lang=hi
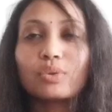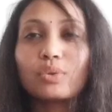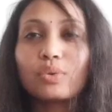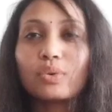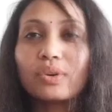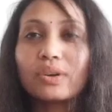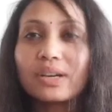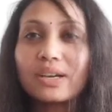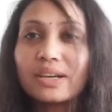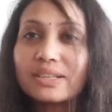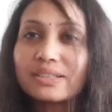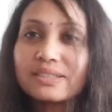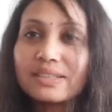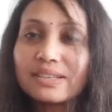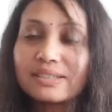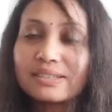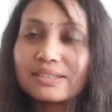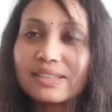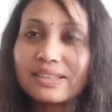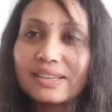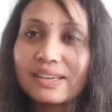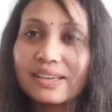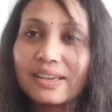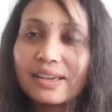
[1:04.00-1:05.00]
तो कह
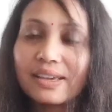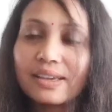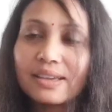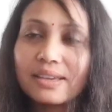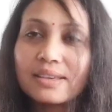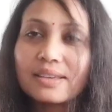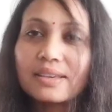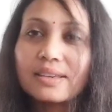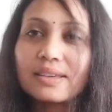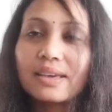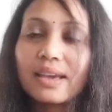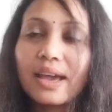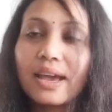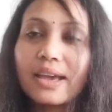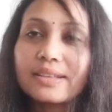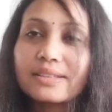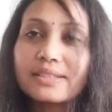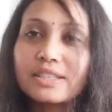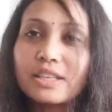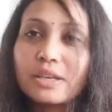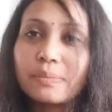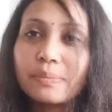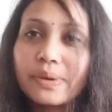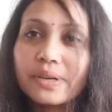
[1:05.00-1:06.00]
सकते हैं कि
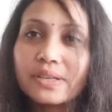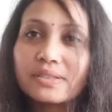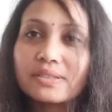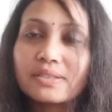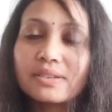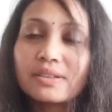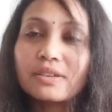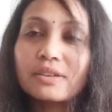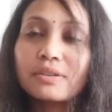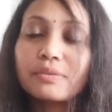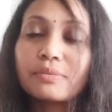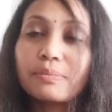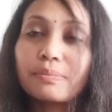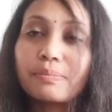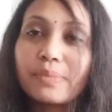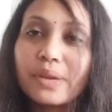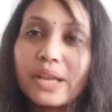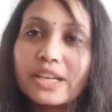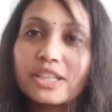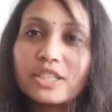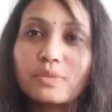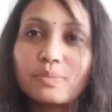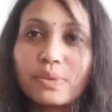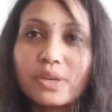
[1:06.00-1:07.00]
ऐसे पर्सन
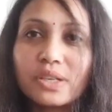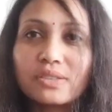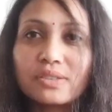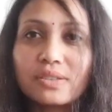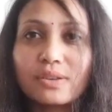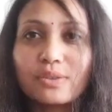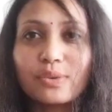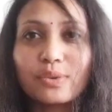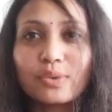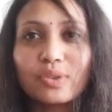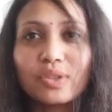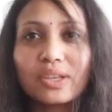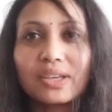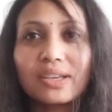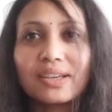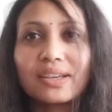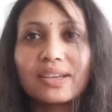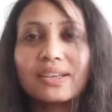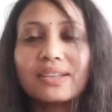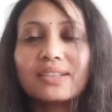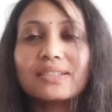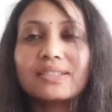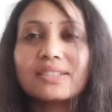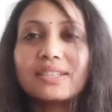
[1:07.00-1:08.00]
ब्लेस्ड पर्सन होते
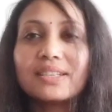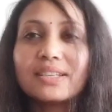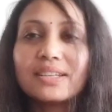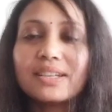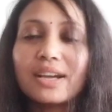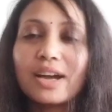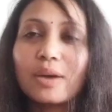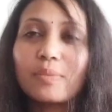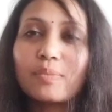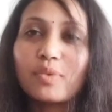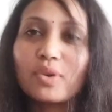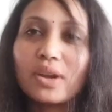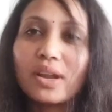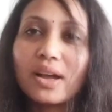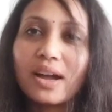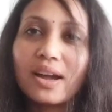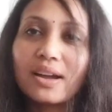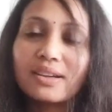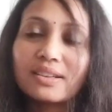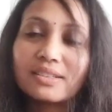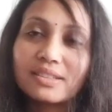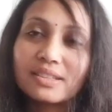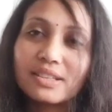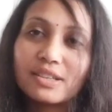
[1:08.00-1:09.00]
हैं जिनका
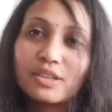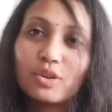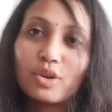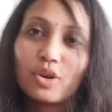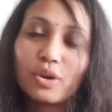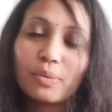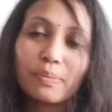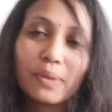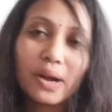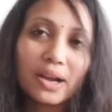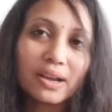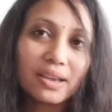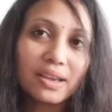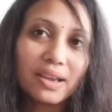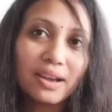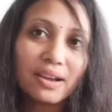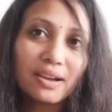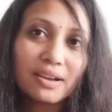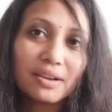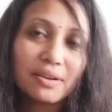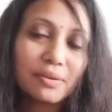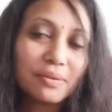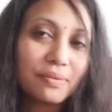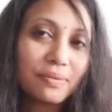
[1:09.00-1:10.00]
मूलांक थ्री और
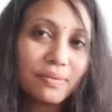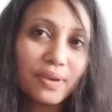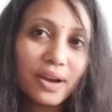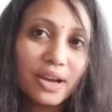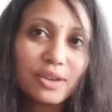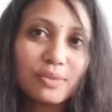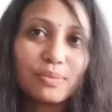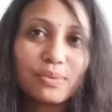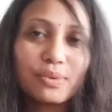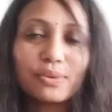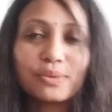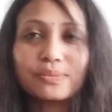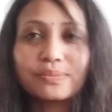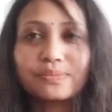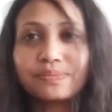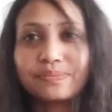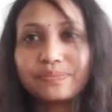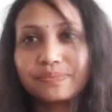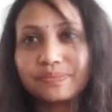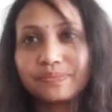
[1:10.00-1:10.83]
भाग्यांक फाइव हो